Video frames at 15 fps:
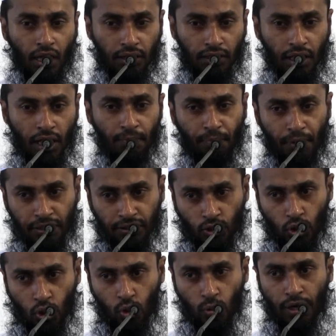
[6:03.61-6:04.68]
அல்லாஹ்
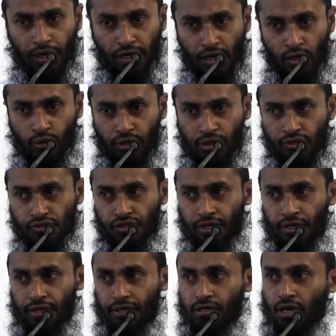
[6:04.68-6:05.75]
பார்த்து கொள்வான் எங்களுடைய
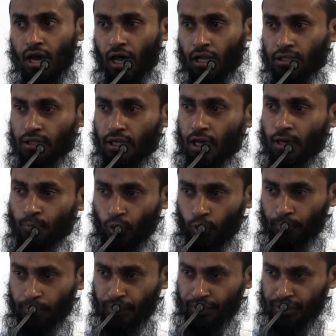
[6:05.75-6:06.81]
ரிசுக்கை அல்லாஹ்
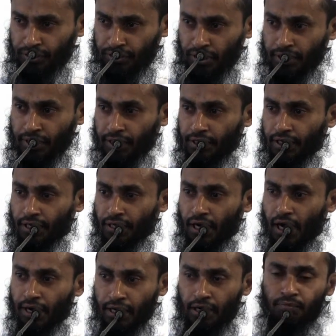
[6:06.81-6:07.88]
பொறுப்பேற்றுத்தான்
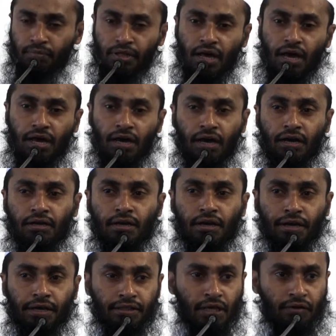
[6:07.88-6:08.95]
இருக்கின்றான் என்பதாக
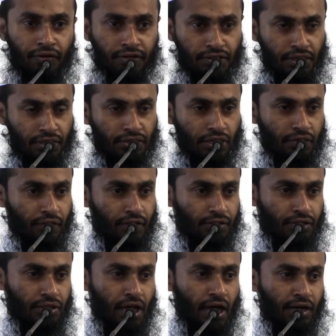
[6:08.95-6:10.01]
இந்த வசனத்தை
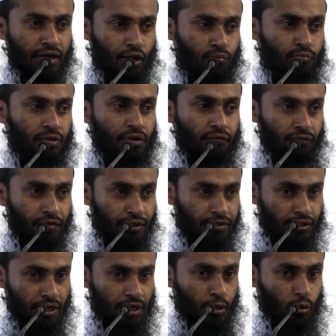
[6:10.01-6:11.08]
வைத்து யாரையும்
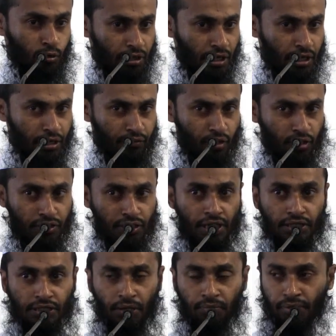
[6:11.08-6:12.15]
வீட்டிலே உட்காரவோ
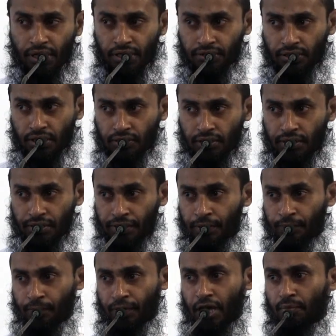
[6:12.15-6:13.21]
சம்பாத்தியத்தில்
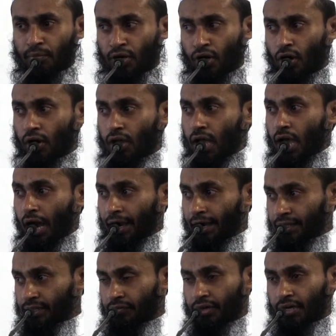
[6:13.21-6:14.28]
ஈடுபடாமலோ
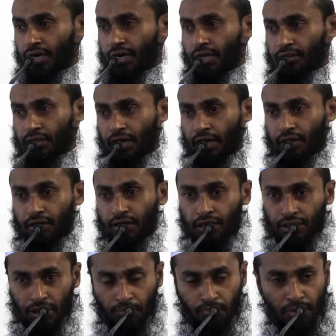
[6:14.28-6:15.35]
அடுத்தவர்களிடத்தில்
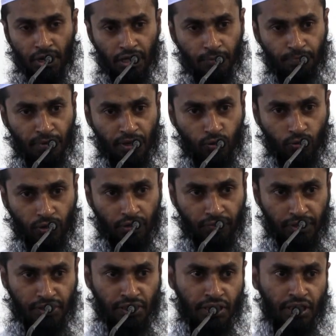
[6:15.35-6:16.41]
சம்பாதிப்பதற்குரிய
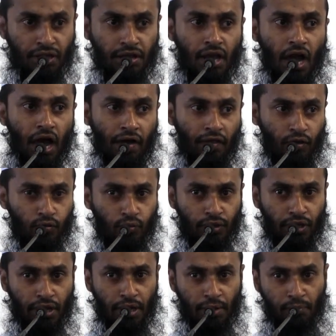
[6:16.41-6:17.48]
வசதி
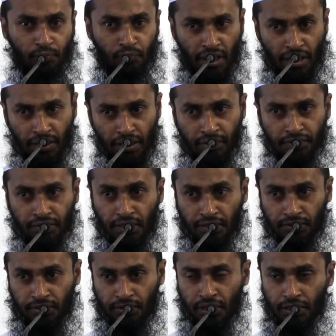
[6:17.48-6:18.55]
அதற்குரிய அதாவது
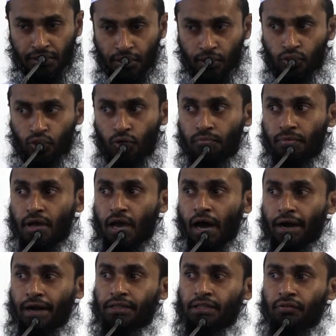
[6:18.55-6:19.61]
சக்திகள் இருந்தும்
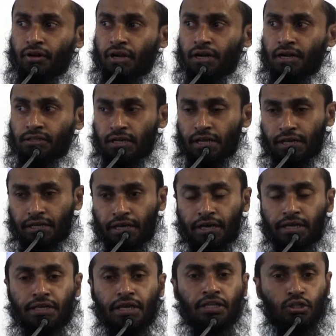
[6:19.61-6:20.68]
அடுத்தவர்களிடத்திலே
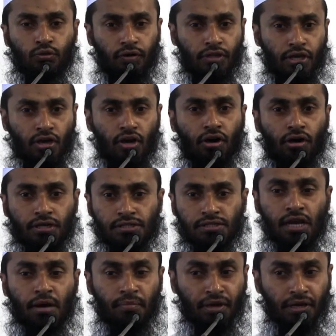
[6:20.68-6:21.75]
கையேந்துவதையோ
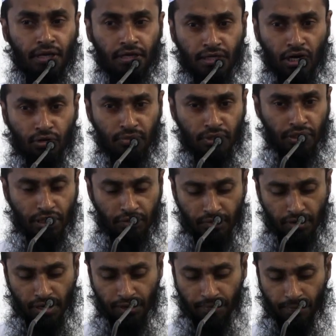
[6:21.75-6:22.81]
இஸ்லாம் எங்களுக்கு
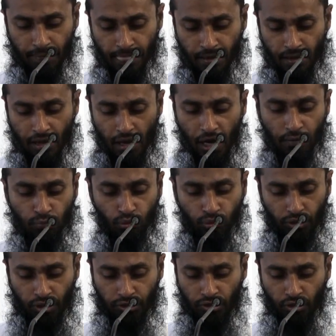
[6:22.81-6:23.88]
அனுமதிக்கவில்லை
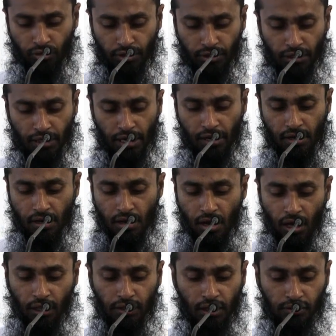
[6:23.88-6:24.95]
அன்புக்குரிய சகோதரர்களே
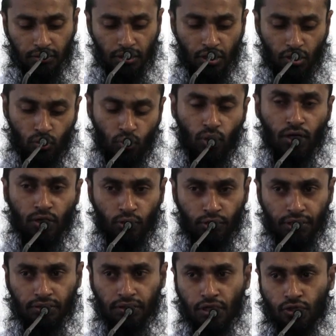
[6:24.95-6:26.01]
அல்லா தாலா குர்வான்
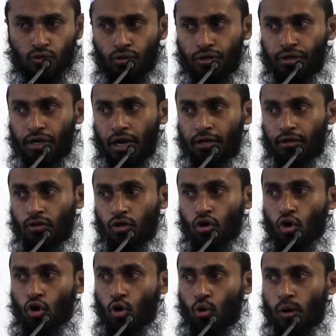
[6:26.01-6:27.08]
ஒரு இடத்துல சொல்கின்றான்
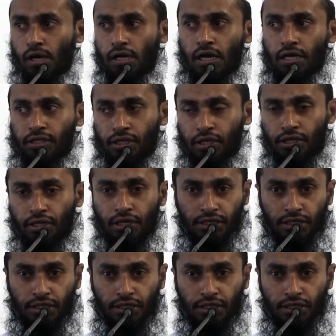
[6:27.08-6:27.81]
ஹுவல்லதி